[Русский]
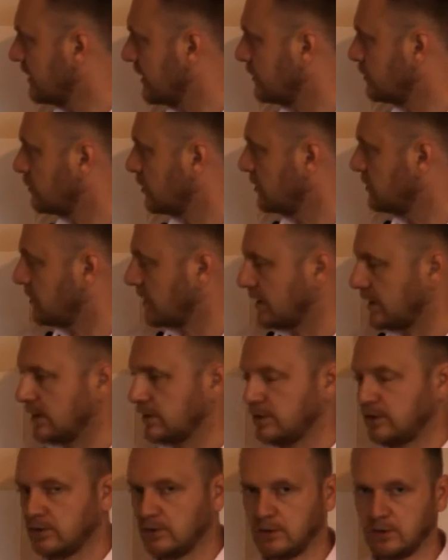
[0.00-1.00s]
который
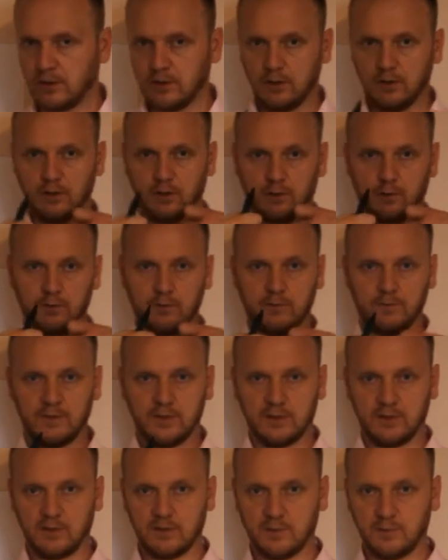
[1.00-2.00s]
проходил
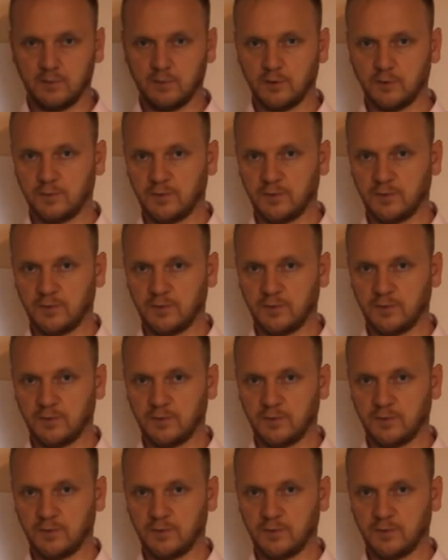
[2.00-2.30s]
ровно по